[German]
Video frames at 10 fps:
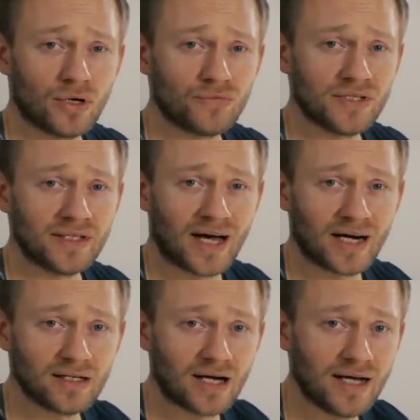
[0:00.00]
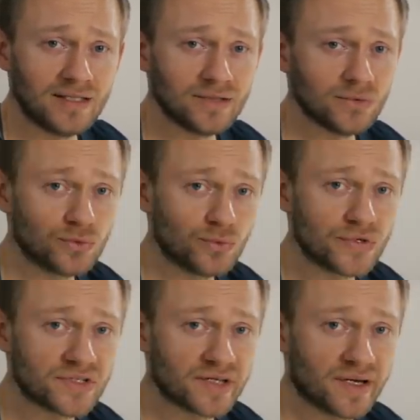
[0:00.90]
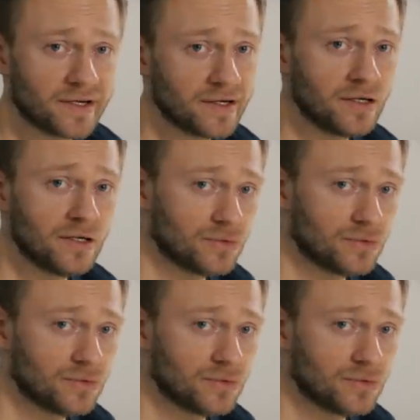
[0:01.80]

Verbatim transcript: auf den Nagel halten und ruhig sein